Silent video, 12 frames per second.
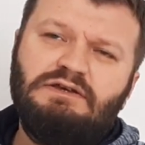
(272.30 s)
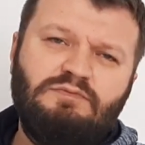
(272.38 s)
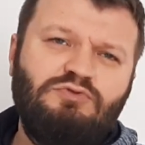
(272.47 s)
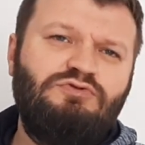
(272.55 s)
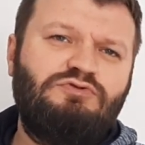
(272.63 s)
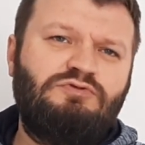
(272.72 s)

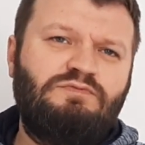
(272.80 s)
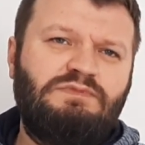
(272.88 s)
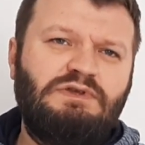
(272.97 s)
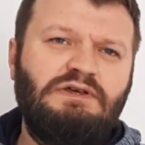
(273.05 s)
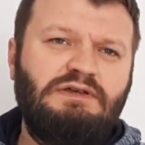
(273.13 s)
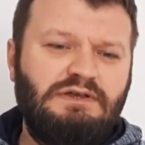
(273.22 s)
bu
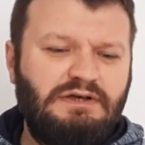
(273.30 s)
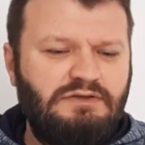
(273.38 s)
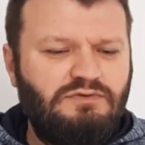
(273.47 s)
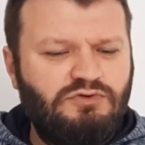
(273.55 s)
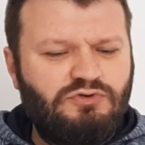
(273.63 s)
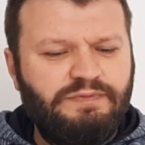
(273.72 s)
durumda
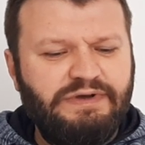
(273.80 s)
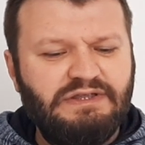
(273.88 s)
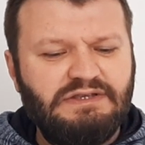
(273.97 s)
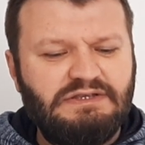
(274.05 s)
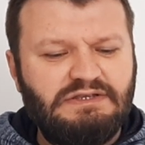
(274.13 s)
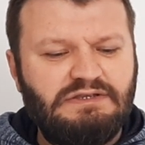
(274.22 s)
hani
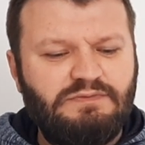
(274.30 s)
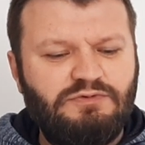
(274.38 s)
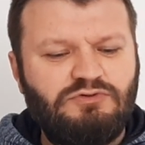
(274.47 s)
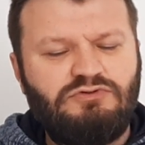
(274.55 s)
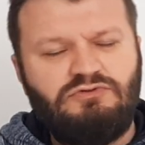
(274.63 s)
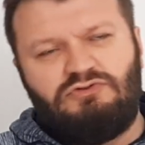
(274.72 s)
okumayı da siz
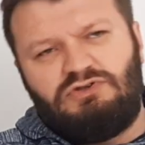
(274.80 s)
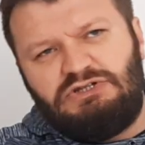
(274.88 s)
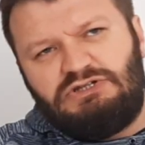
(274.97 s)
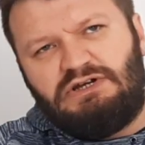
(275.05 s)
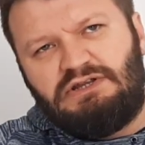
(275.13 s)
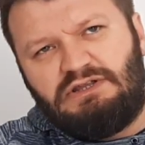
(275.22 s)
yapıyorsunuz,
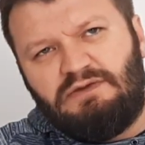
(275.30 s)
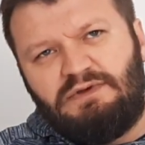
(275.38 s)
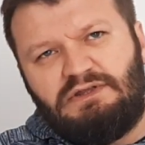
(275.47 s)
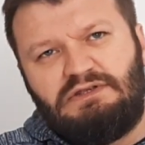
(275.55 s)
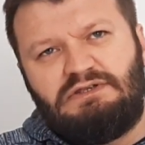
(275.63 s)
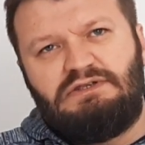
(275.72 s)

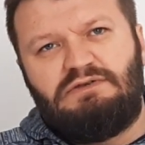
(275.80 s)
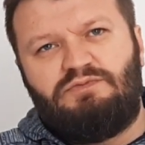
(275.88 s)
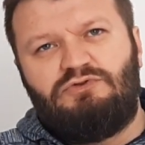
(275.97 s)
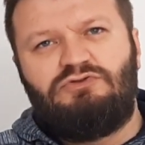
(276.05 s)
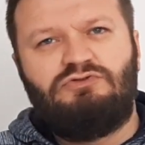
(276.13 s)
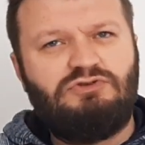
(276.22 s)
işaretlemeyi de siz
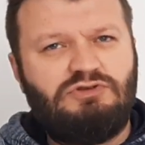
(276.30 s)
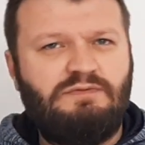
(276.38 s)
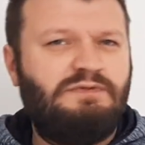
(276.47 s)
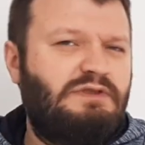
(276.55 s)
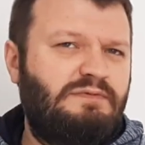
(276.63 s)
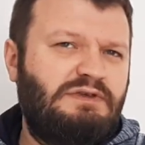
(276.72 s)
yapıyorsunuz
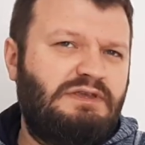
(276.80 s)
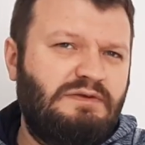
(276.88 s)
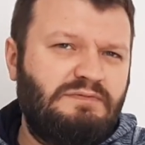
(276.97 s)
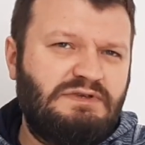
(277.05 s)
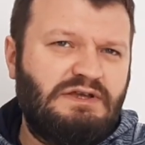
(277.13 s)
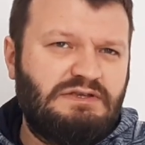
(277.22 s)
ama tabii ki
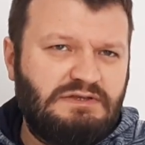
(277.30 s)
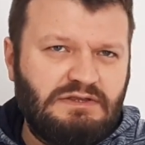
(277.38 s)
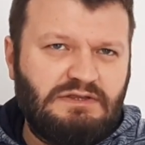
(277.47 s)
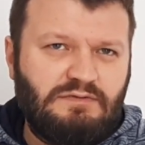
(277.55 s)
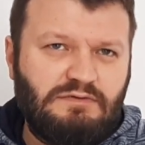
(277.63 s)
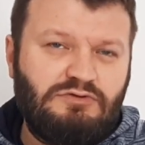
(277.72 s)
imzasını
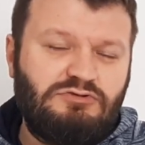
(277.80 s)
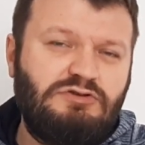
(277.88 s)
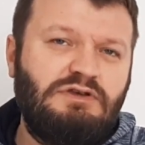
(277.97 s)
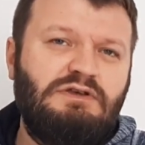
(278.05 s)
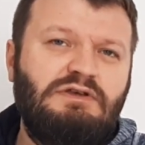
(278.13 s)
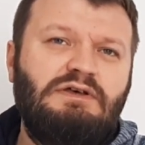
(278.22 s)

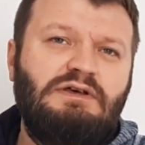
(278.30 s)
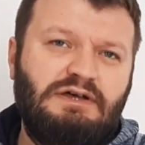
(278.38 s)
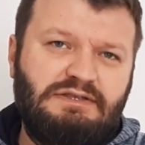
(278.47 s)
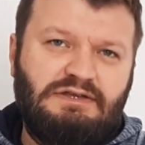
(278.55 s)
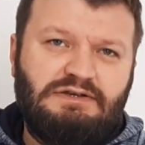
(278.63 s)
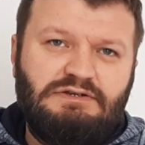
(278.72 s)
atabiliyorsa
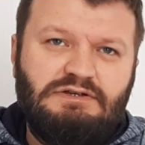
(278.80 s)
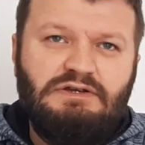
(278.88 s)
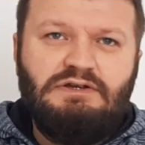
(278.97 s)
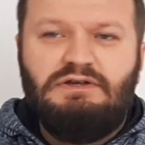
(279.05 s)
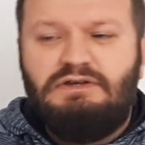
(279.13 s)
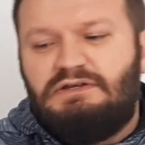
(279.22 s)
atar.
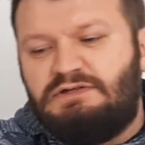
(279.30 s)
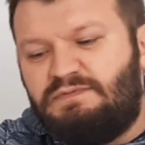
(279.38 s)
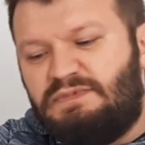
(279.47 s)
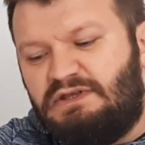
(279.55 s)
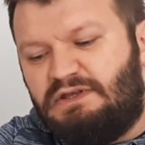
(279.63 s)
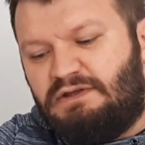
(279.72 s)

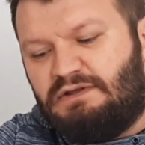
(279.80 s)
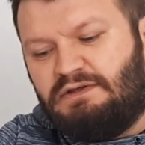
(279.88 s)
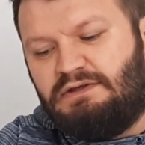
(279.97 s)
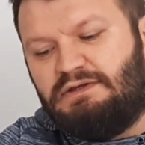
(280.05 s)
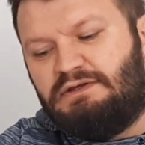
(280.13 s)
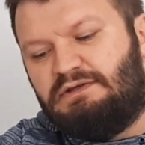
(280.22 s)
Şimdi
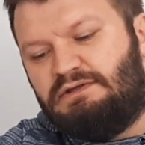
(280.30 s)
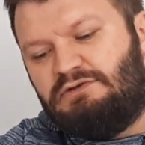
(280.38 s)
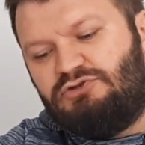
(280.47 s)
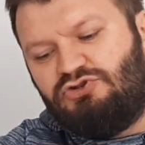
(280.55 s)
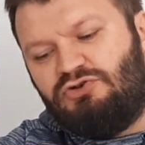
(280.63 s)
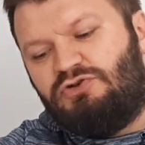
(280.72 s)
e,
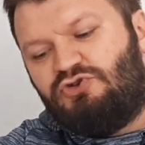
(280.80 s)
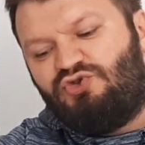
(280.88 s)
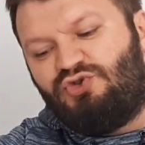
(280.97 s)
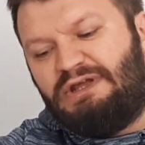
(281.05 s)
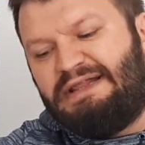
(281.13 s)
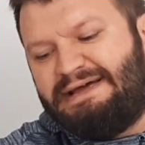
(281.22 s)
şöyle
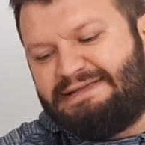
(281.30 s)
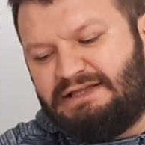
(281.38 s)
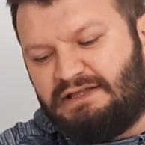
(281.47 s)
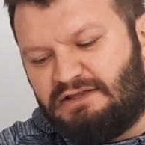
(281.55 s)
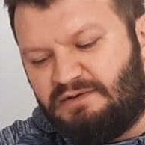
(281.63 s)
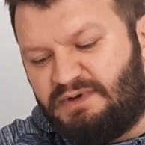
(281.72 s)

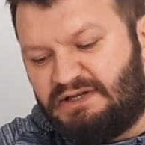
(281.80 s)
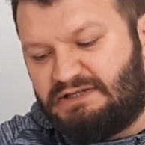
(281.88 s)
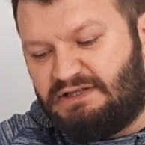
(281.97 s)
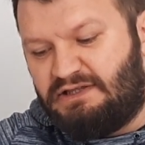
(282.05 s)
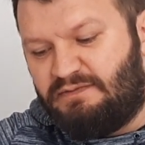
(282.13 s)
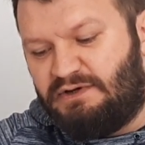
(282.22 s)
sürelerden de
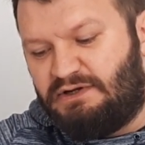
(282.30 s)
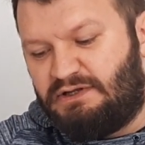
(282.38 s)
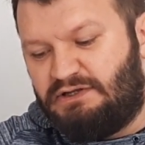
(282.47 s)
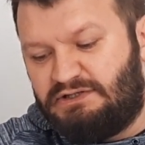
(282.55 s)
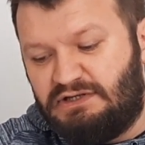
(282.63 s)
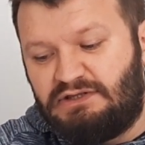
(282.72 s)
bahsedeyim
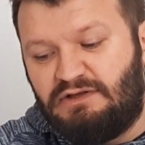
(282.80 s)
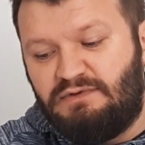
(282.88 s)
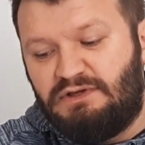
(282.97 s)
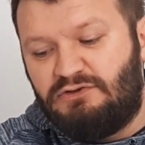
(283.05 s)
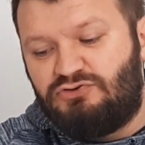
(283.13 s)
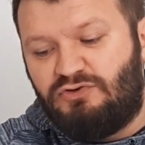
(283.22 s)
arkadaşlar.
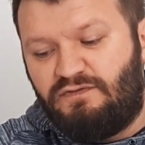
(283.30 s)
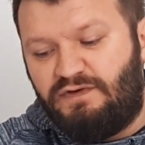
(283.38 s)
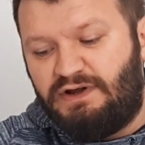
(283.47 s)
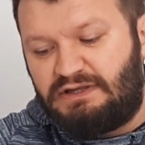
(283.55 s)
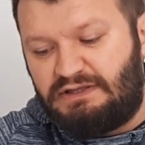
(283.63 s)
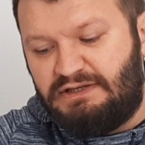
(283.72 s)
Tabii ki çok
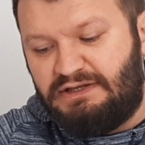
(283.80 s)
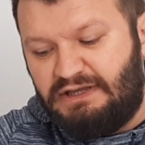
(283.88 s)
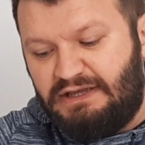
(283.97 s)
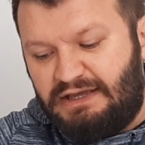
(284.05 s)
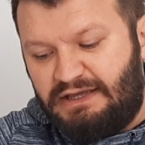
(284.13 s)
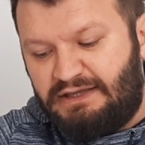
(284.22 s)
farklı
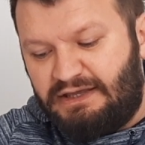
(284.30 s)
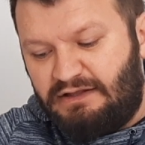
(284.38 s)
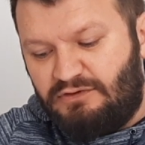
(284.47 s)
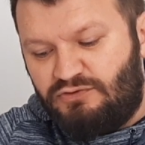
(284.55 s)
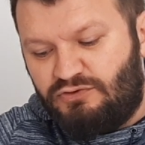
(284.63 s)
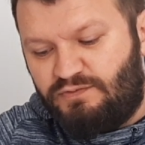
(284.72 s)

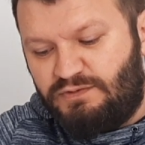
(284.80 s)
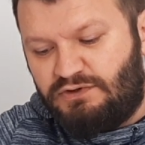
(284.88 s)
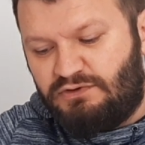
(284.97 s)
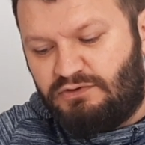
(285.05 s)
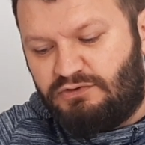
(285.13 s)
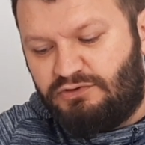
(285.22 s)
engelli
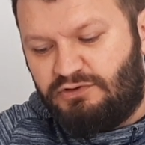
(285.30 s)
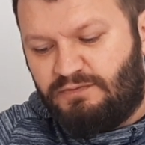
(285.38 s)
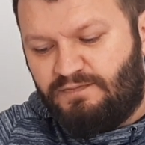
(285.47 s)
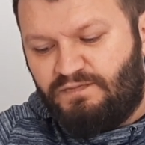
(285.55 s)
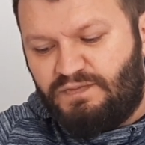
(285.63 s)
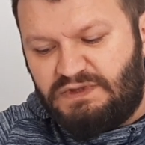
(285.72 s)
grupları oluyor.
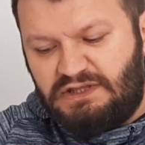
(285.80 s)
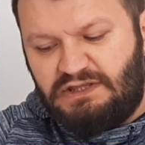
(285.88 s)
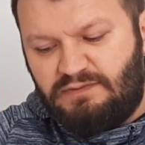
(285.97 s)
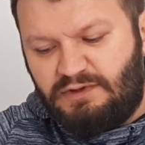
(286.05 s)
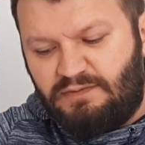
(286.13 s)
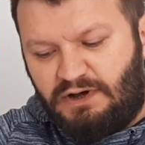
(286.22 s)

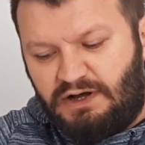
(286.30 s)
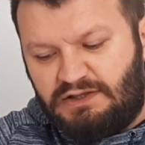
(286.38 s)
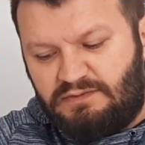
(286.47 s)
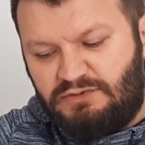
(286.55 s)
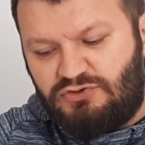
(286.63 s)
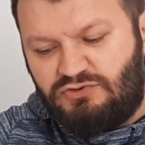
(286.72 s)
Dediğim gibi
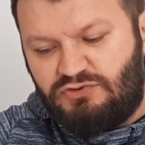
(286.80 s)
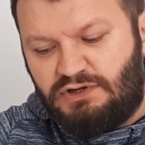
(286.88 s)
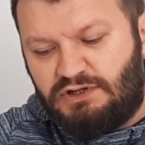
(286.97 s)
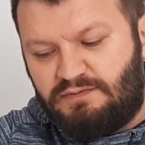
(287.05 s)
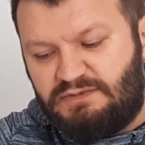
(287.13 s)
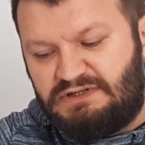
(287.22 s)
60 soru
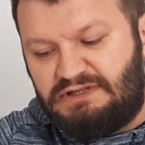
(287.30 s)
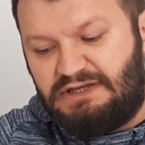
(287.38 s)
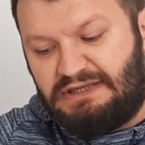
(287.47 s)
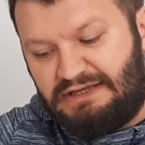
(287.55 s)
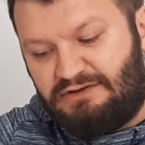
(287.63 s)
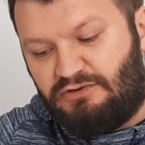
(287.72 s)
60
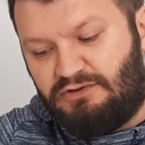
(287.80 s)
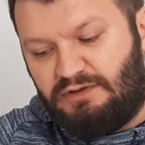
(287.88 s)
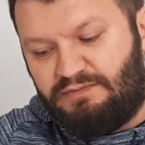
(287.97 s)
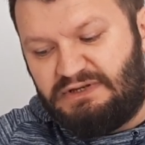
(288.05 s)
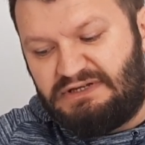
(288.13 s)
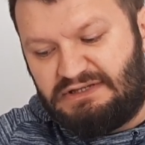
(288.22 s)
dakika
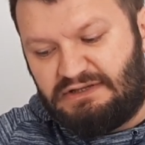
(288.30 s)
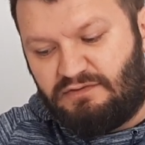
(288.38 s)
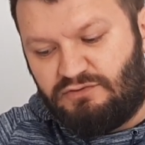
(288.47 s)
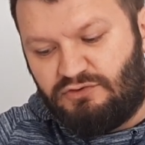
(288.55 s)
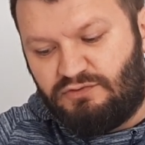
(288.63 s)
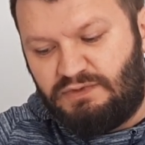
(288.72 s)
olan bir
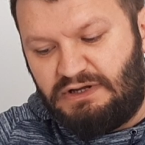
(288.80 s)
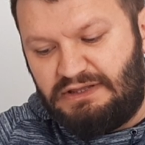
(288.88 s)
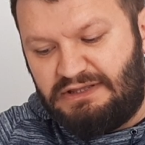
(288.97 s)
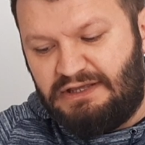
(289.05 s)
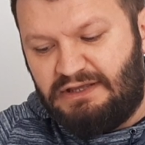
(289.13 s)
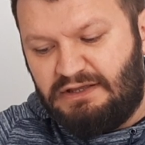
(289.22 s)
sınav
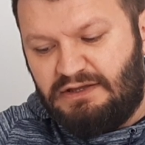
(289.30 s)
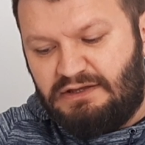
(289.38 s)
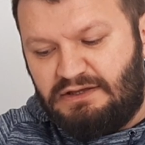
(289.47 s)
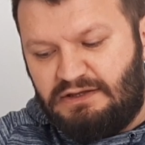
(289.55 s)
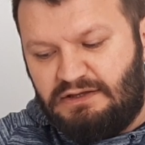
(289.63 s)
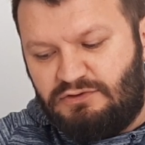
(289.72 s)
normalde.
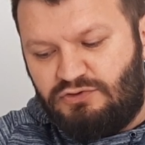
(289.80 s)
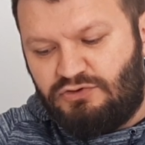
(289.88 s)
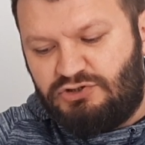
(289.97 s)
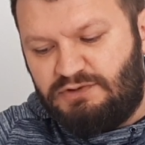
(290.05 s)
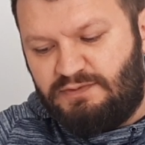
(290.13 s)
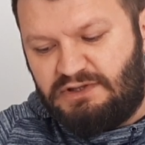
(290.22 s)
E,
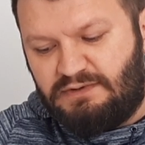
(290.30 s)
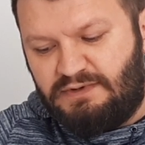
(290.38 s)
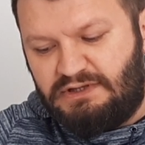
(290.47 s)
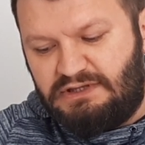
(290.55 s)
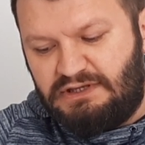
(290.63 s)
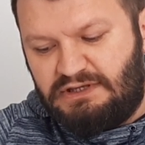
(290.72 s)
Türkçe,
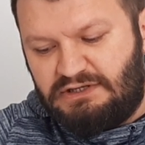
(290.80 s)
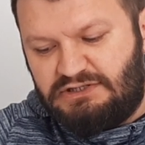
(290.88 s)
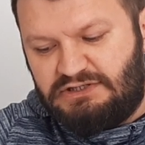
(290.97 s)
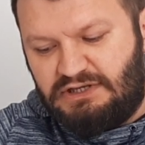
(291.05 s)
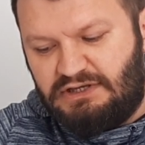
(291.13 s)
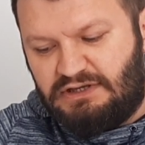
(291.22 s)
matematik,
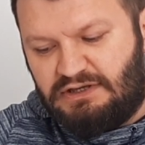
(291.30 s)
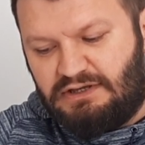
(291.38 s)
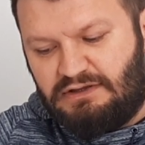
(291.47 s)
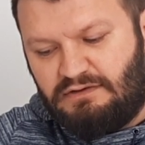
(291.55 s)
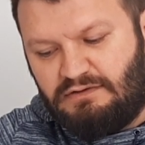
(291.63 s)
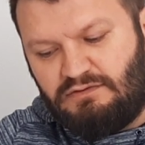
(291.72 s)
işte
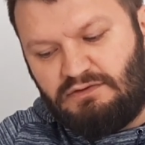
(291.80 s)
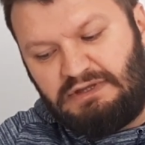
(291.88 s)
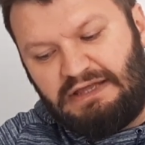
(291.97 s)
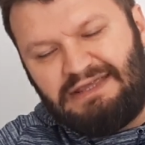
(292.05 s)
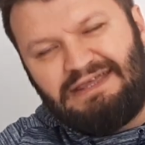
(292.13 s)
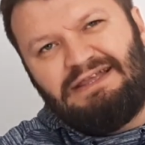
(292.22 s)

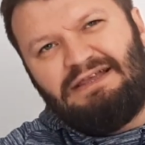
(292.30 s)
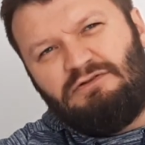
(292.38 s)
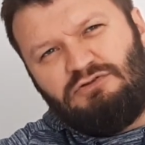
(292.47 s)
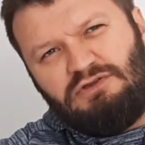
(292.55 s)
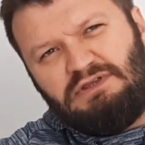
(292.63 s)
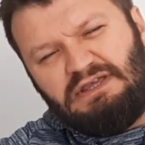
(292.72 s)
yani
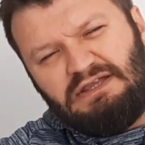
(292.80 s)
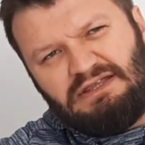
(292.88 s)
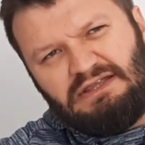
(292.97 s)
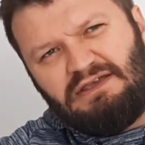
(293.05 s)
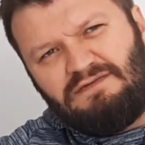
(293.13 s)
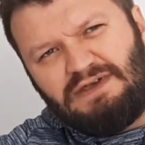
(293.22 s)
genel
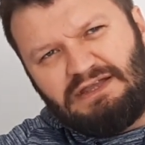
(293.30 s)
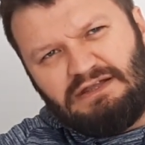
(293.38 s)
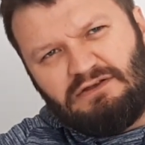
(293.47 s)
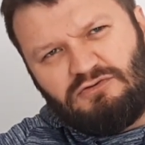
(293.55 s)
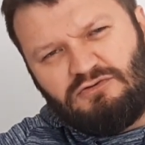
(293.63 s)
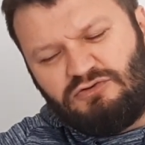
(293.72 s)
yetenek ve
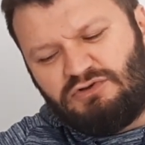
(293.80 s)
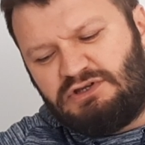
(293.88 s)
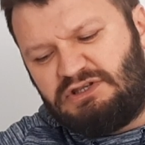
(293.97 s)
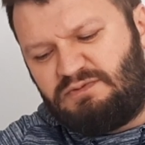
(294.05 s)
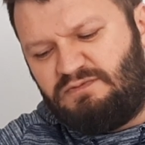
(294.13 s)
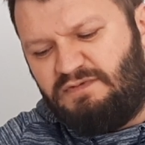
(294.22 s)
genel kültür
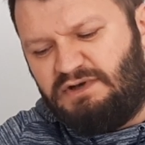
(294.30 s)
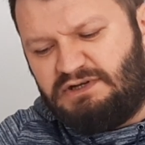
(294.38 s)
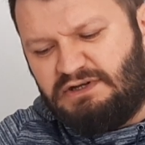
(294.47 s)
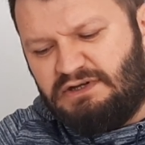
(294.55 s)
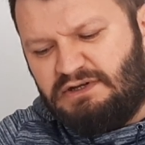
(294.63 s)
kısmı var.